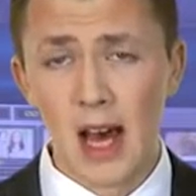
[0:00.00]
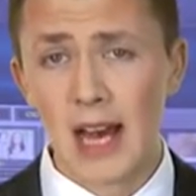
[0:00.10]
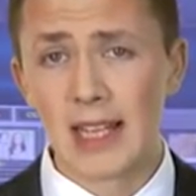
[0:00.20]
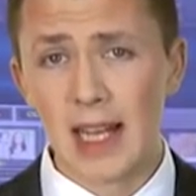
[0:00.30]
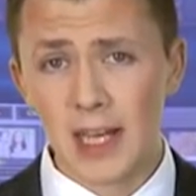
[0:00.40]

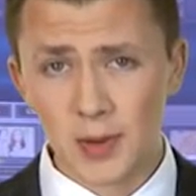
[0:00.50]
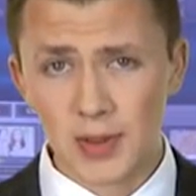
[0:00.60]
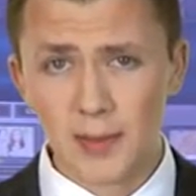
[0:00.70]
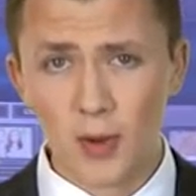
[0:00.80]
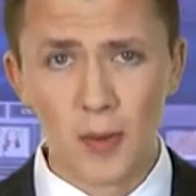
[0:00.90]
Ein
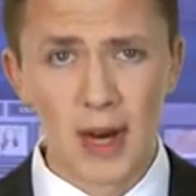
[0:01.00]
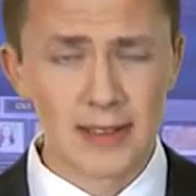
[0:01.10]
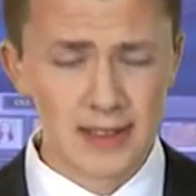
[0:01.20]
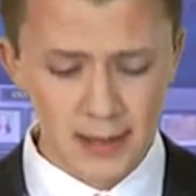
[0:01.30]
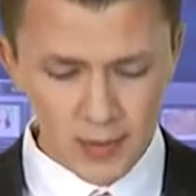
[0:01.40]

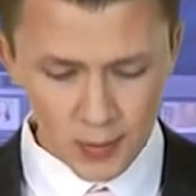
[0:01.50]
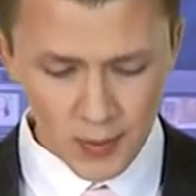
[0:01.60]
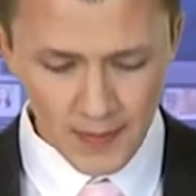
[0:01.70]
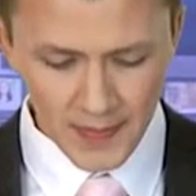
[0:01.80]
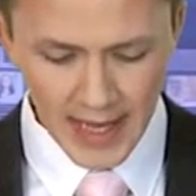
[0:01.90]
NATO-Diplomat
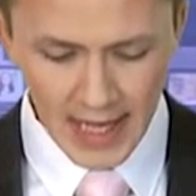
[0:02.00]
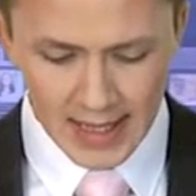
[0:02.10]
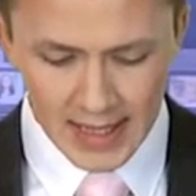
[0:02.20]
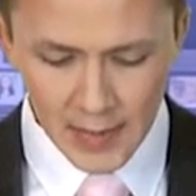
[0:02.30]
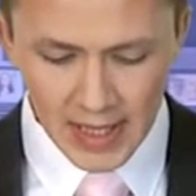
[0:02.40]
dazu
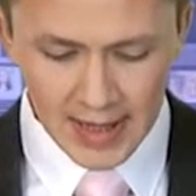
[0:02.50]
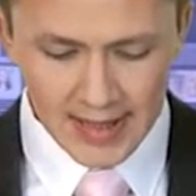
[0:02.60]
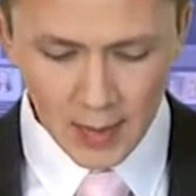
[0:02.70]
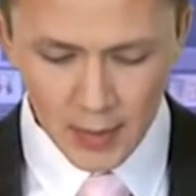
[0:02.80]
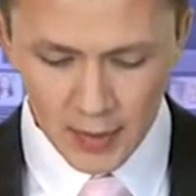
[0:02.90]
die
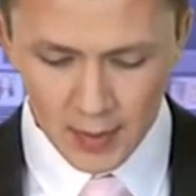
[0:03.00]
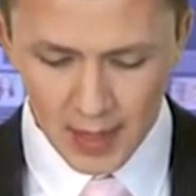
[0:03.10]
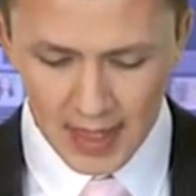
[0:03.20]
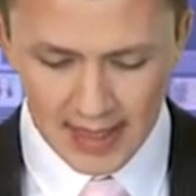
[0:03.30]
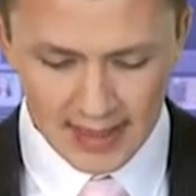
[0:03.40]
Minister müssen
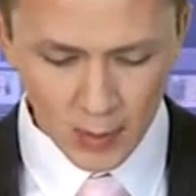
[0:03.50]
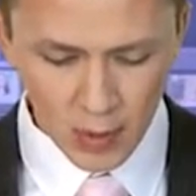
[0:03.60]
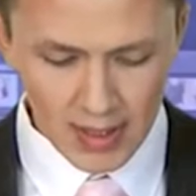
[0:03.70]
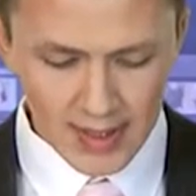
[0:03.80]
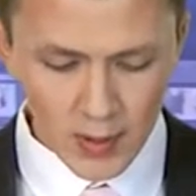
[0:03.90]
bei dieser
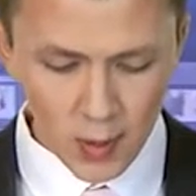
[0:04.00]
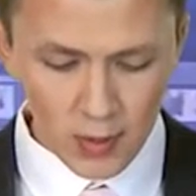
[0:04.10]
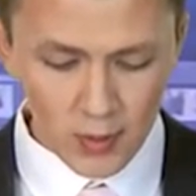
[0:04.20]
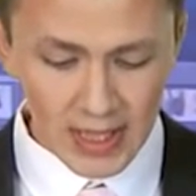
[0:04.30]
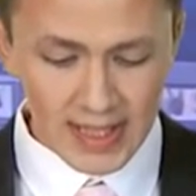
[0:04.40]

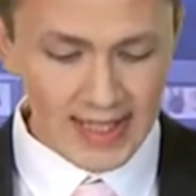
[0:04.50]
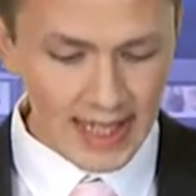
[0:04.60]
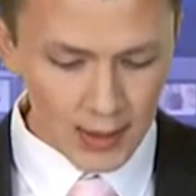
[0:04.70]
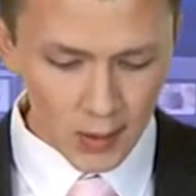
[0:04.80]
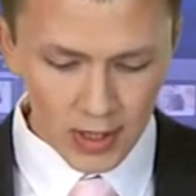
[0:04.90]
Simulation unter
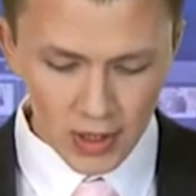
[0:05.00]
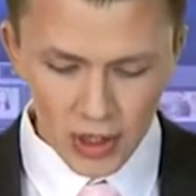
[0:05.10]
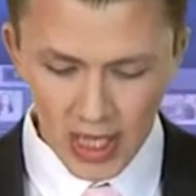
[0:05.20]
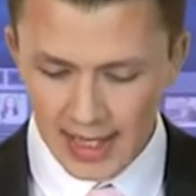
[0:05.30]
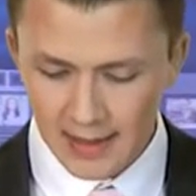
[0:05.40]
Zeitdruck
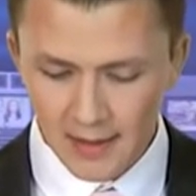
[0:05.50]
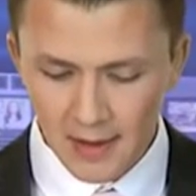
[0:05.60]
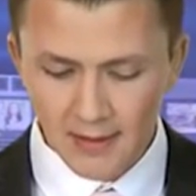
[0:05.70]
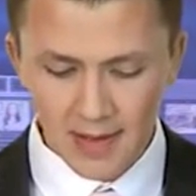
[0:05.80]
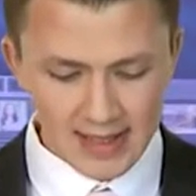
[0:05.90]
entscheiden,
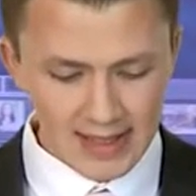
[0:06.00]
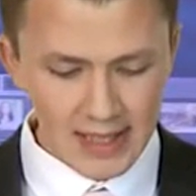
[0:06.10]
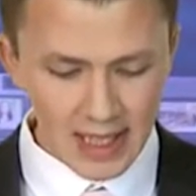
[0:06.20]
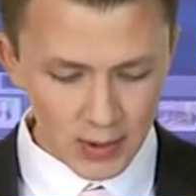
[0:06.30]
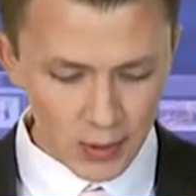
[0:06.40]
was
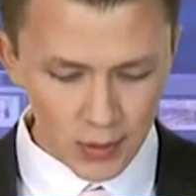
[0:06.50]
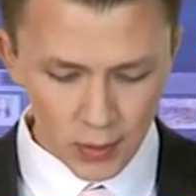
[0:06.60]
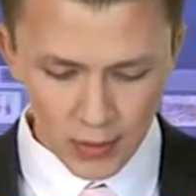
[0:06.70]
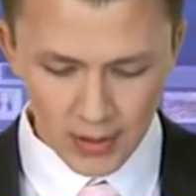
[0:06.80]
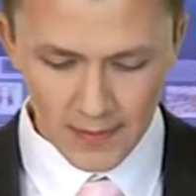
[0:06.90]
die NATO
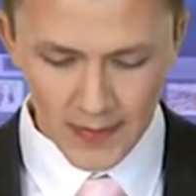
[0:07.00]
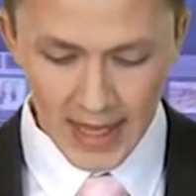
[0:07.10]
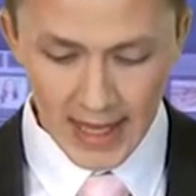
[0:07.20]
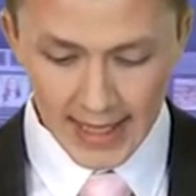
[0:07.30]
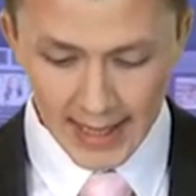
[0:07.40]
tut,
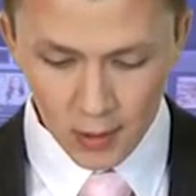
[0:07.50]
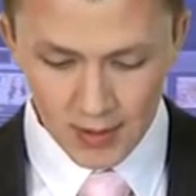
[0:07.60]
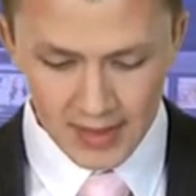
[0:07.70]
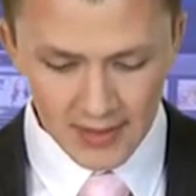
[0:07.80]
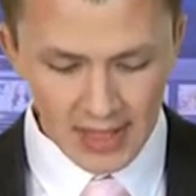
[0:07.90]

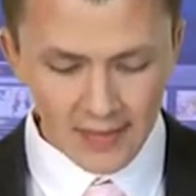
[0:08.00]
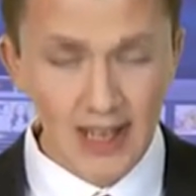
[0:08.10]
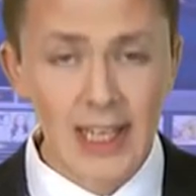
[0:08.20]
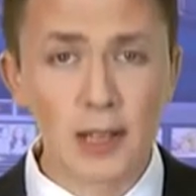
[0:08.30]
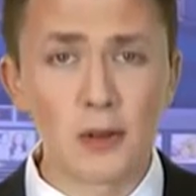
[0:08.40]
inklusive der
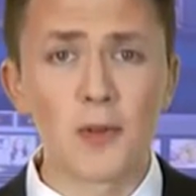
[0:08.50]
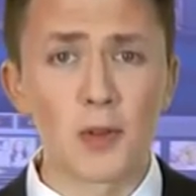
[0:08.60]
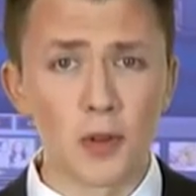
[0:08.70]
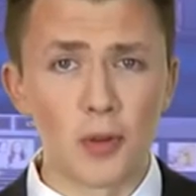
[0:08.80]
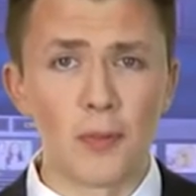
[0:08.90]
Verlegung
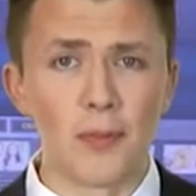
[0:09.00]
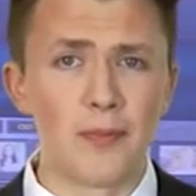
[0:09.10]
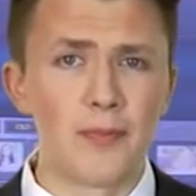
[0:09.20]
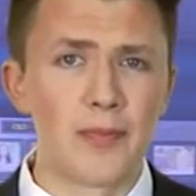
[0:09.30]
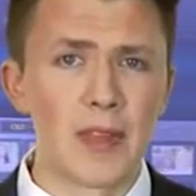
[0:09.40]
von Truppen.